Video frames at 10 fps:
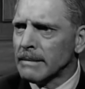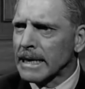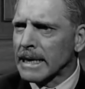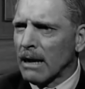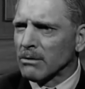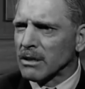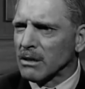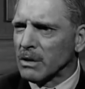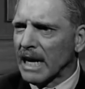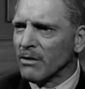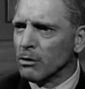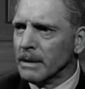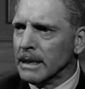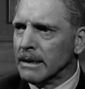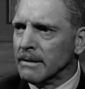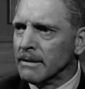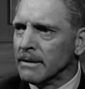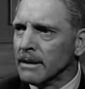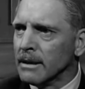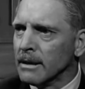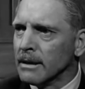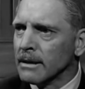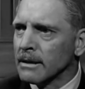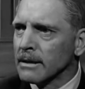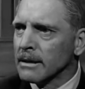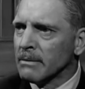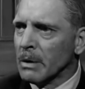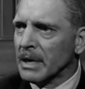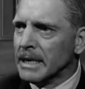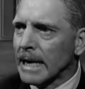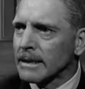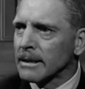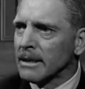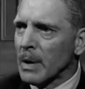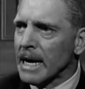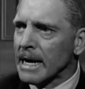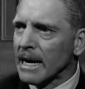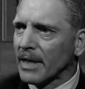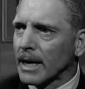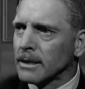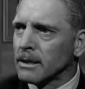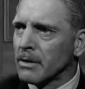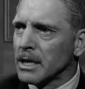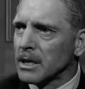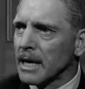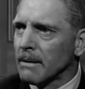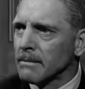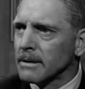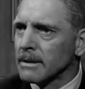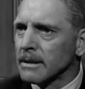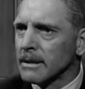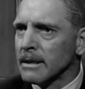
Mi abogado pretende que ustedes crean que no sabíamos nada de los campos de concentración